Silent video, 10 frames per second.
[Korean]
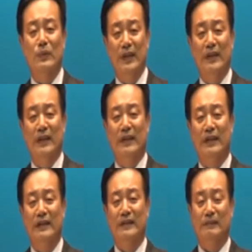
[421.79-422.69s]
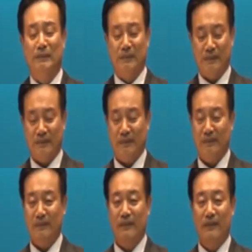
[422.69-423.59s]
우리를
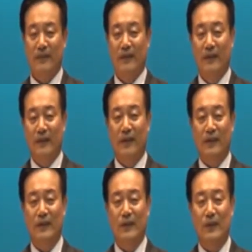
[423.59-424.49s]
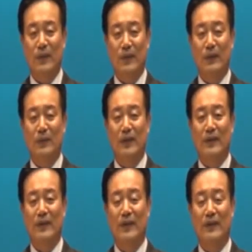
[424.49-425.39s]
어떤 것도 공격을 못
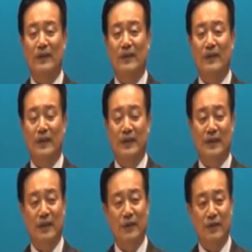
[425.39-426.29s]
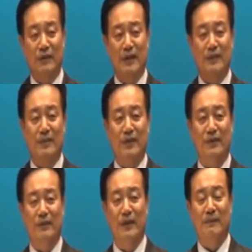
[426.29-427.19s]
하는 거예요. 그래서 지난주에도
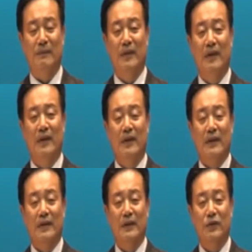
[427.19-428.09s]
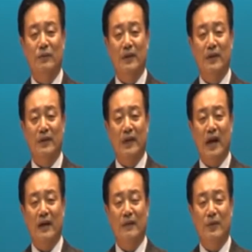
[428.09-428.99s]
말씀드렸지만 예수 믿는
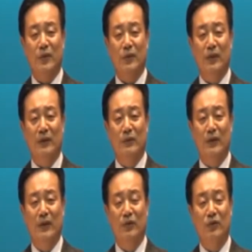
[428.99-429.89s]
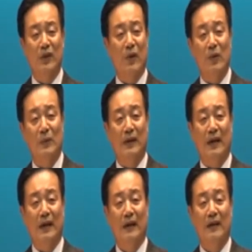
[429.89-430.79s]
하나님의 소유된 우리를 누가
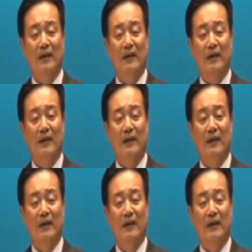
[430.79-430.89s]
괴롭힌다.